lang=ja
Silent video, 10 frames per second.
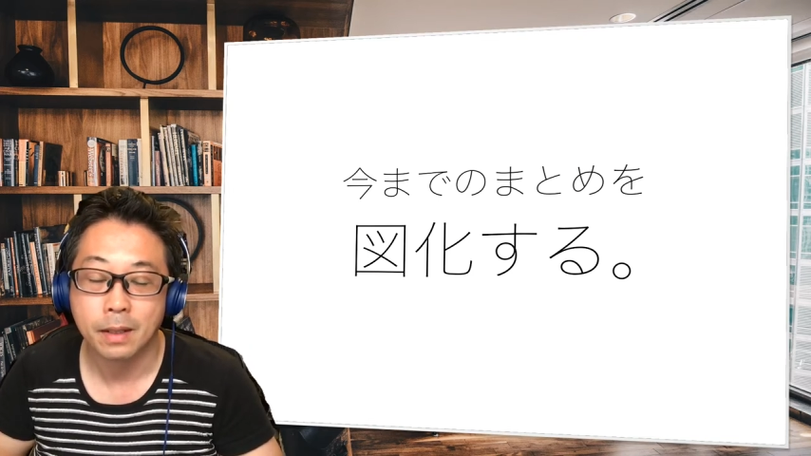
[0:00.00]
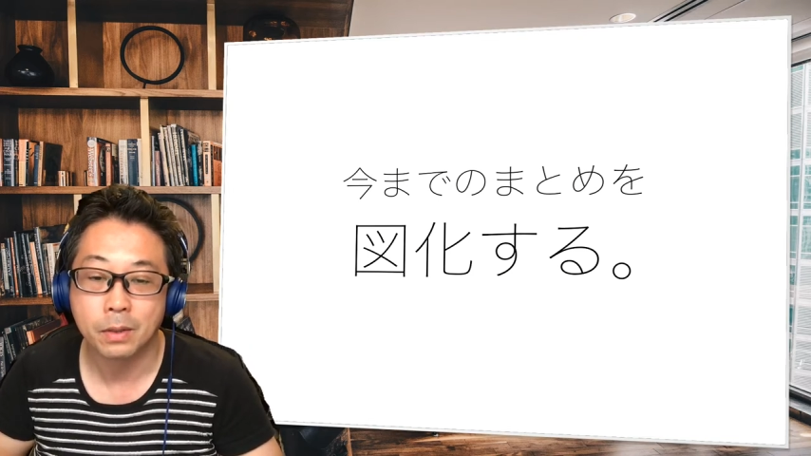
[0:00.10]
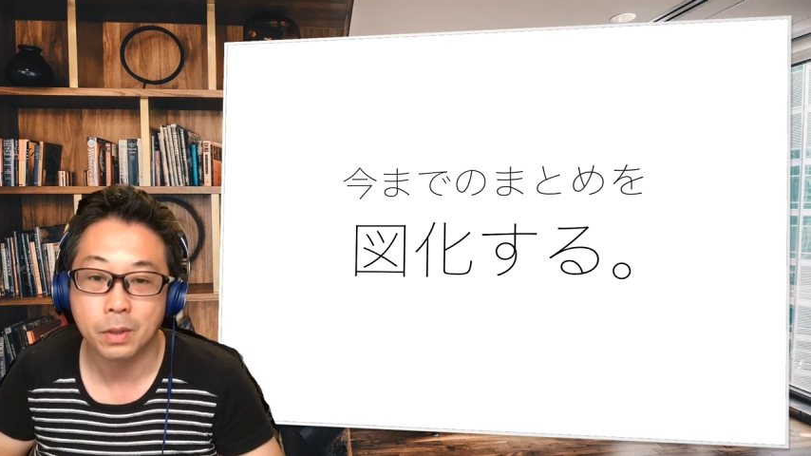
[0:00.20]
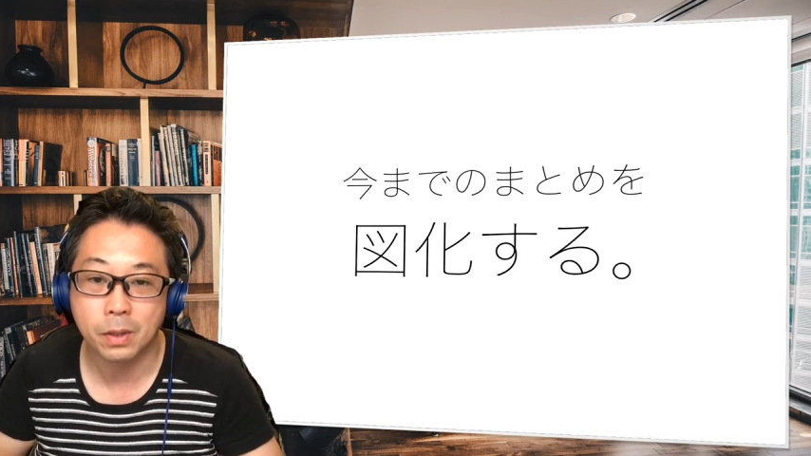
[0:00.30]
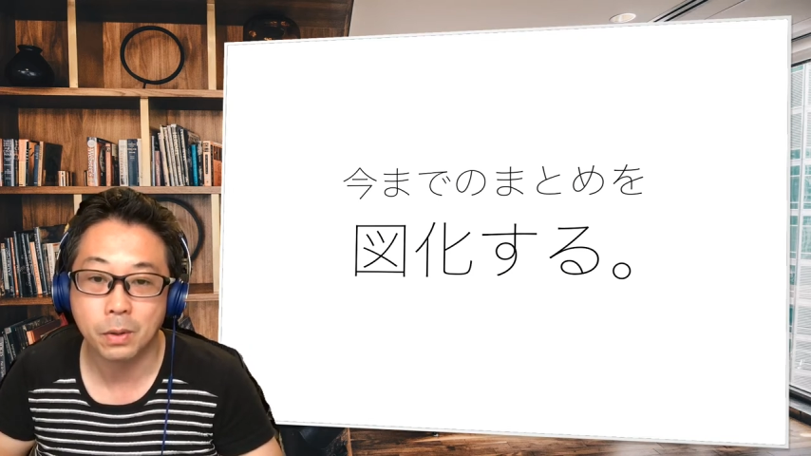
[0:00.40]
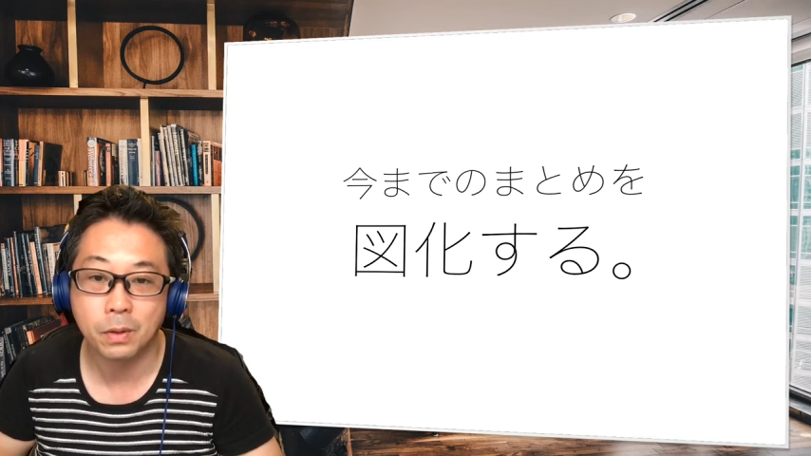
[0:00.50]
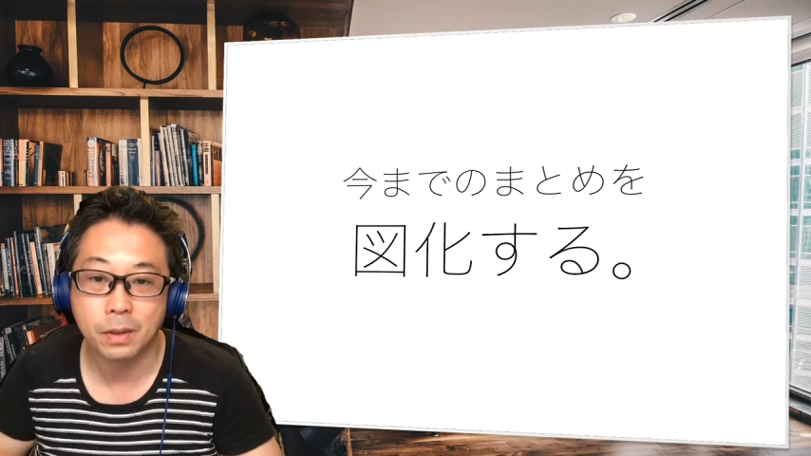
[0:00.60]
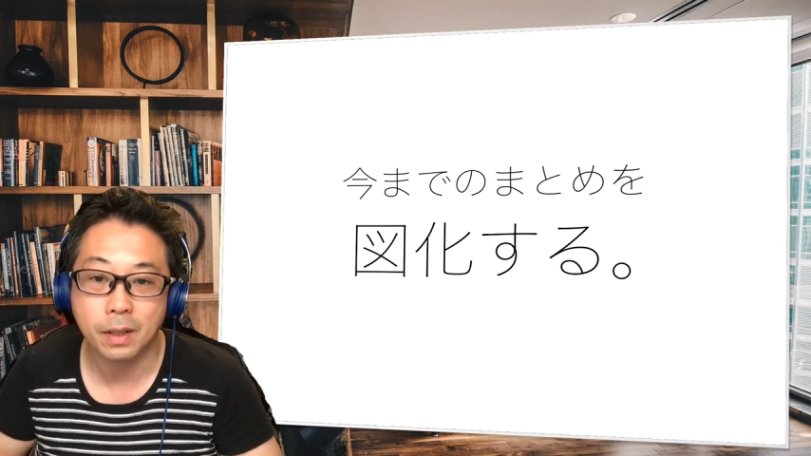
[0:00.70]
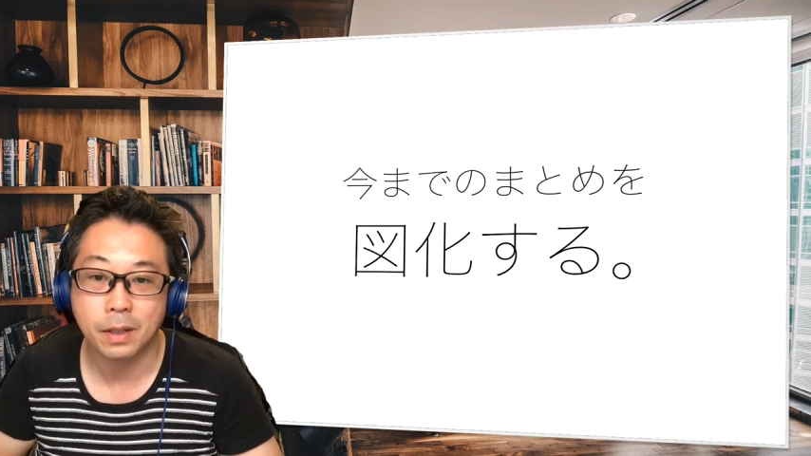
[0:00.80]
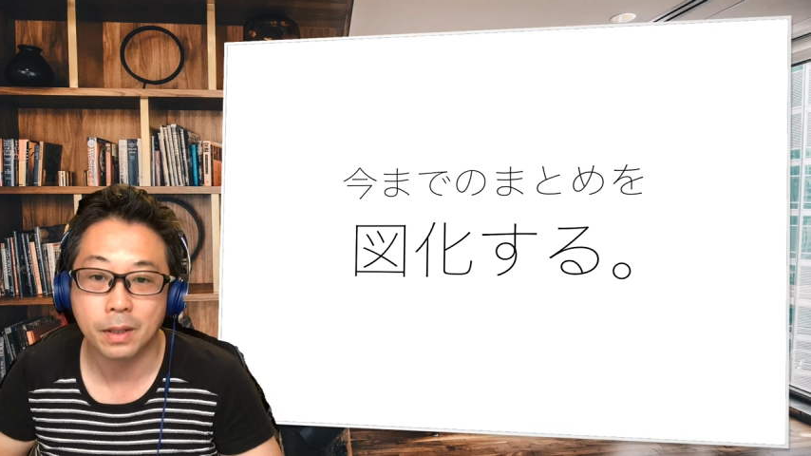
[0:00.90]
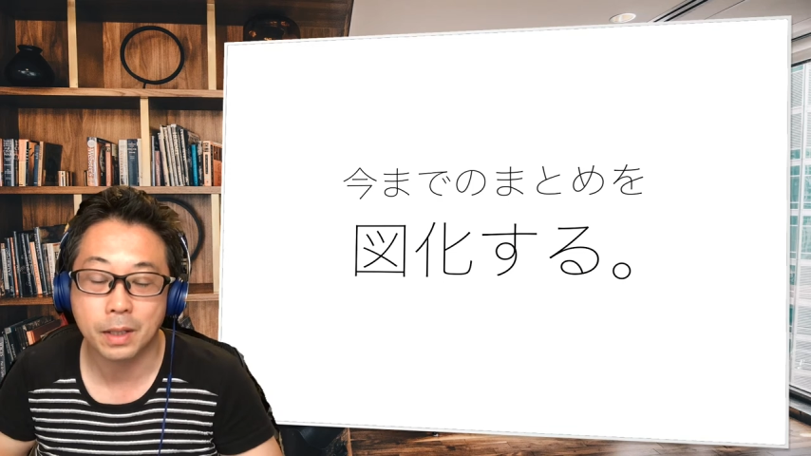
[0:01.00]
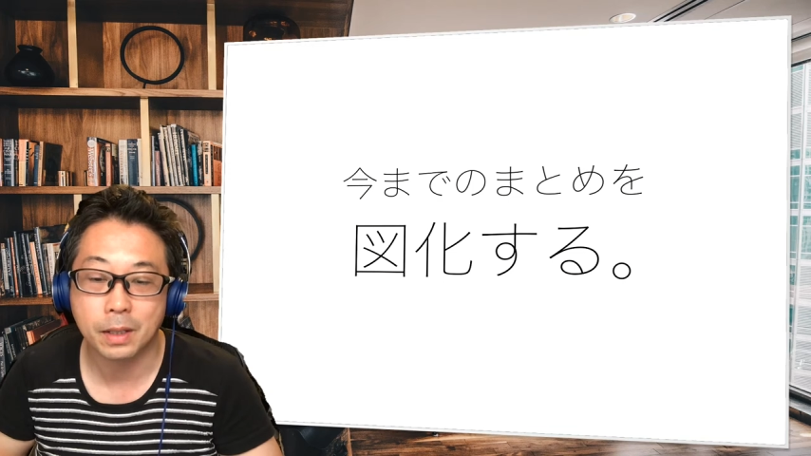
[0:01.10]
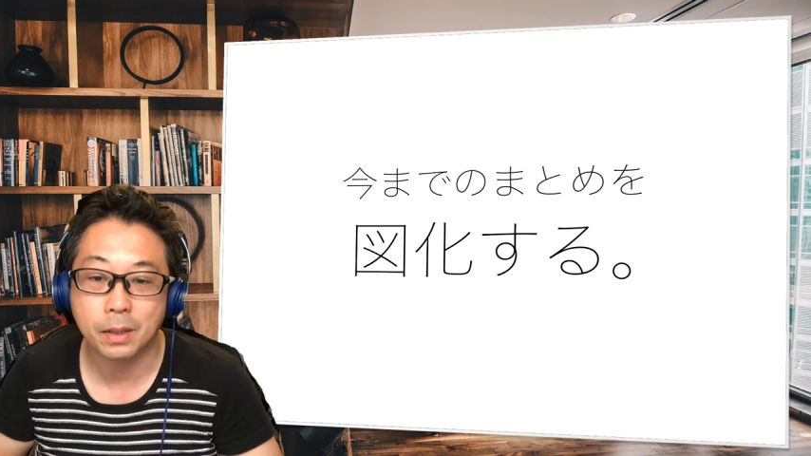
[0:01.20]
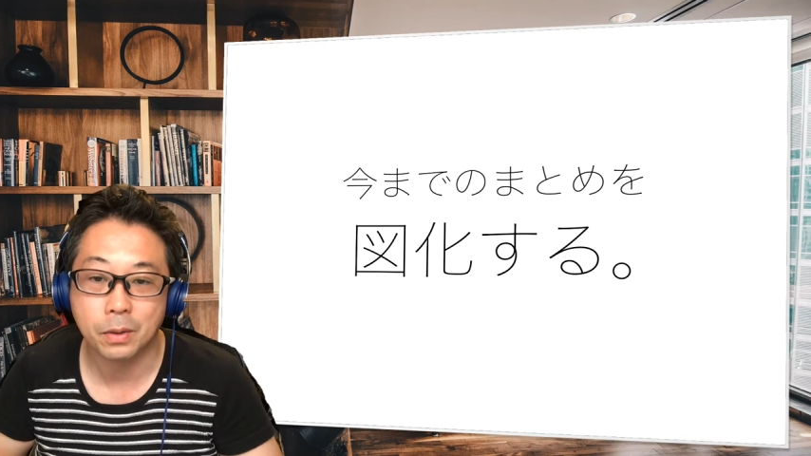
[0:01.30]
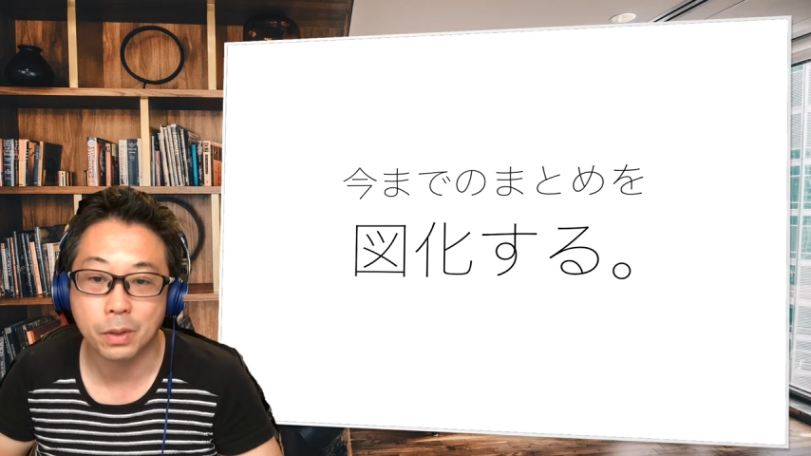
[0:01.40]
えっと、基本、え何
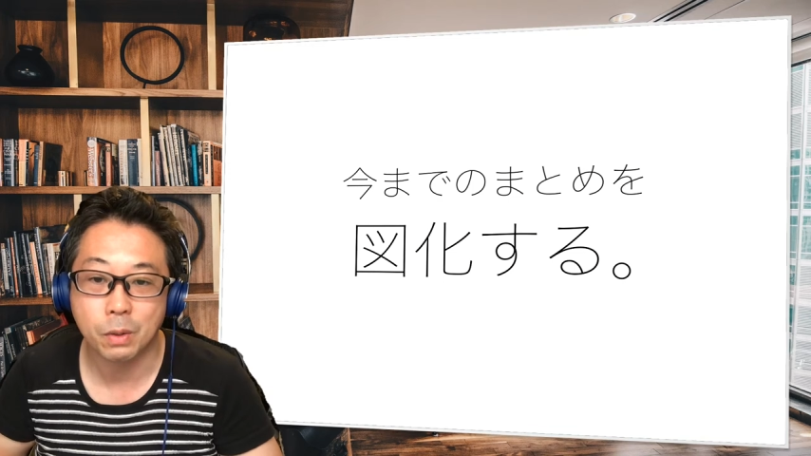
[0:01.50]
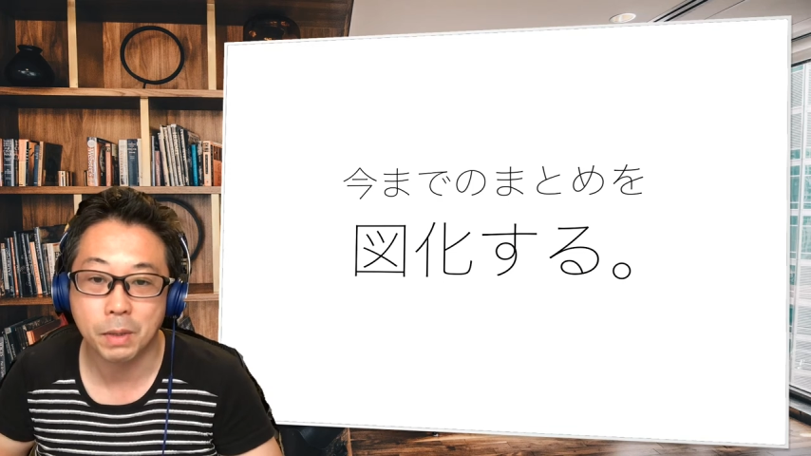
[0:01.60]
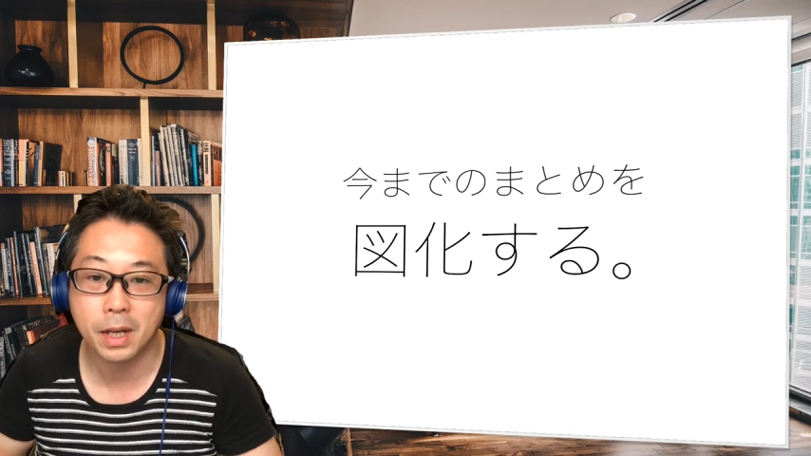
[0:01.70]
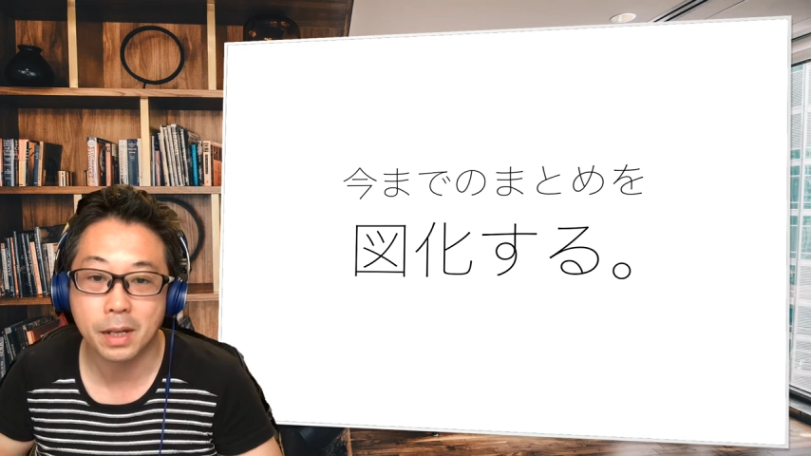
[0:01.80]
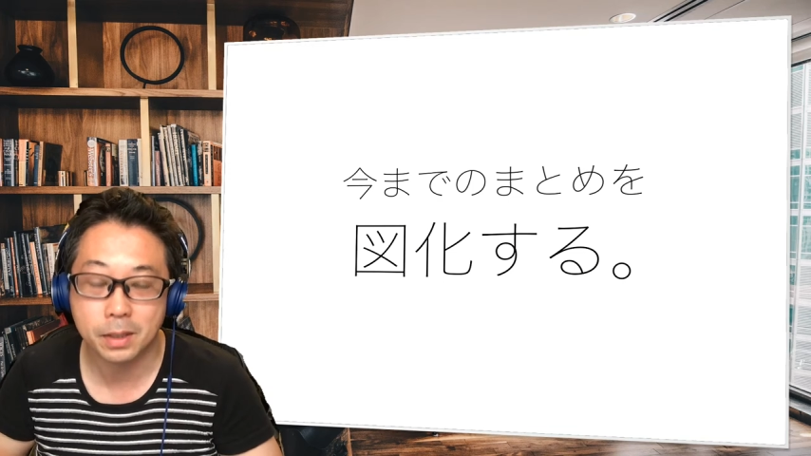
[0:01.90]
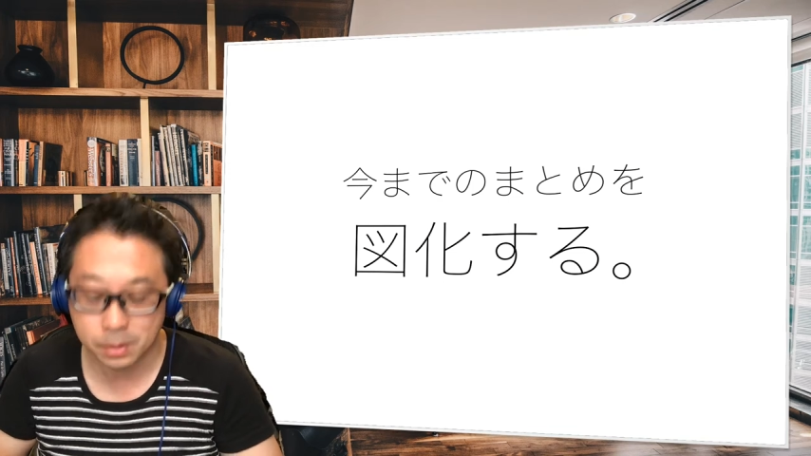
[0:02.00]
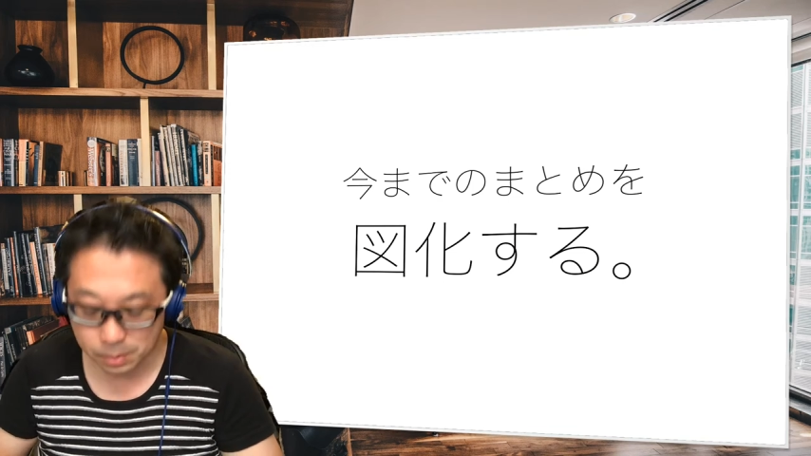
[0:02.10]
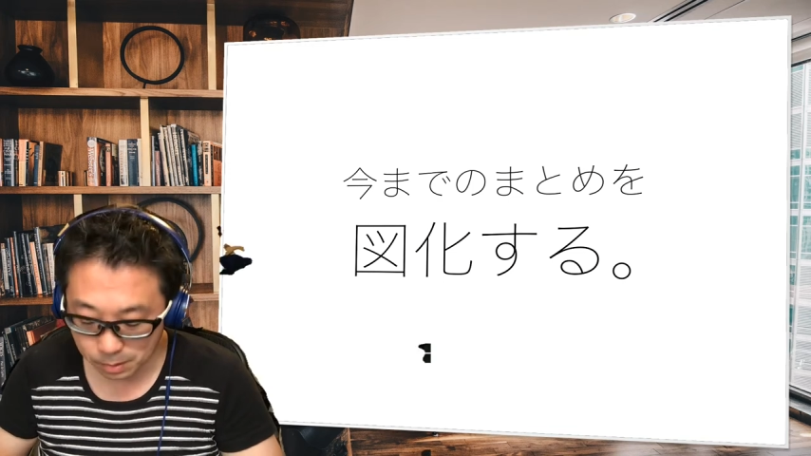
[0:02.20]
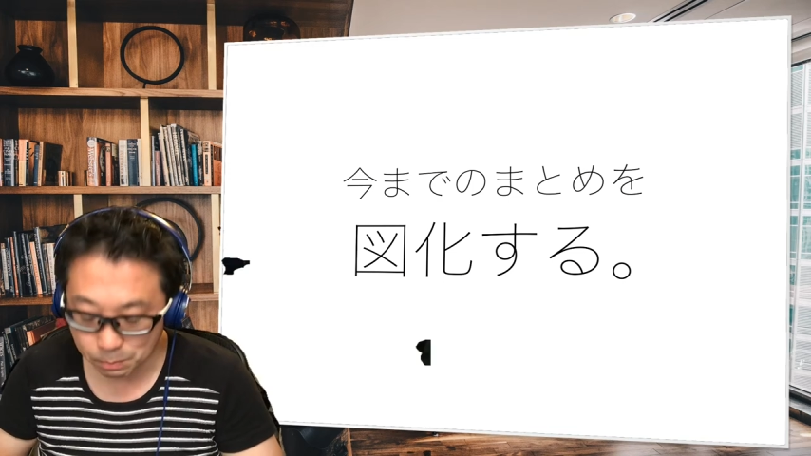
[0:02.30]
かあった時には見返す、